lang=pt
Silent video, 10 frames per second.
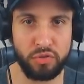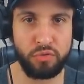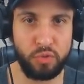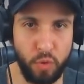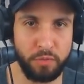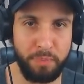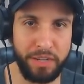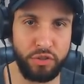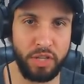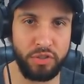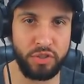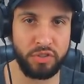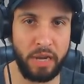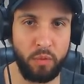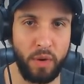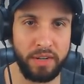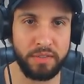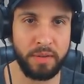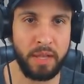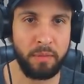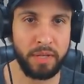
duas partidas de Skywars. Porque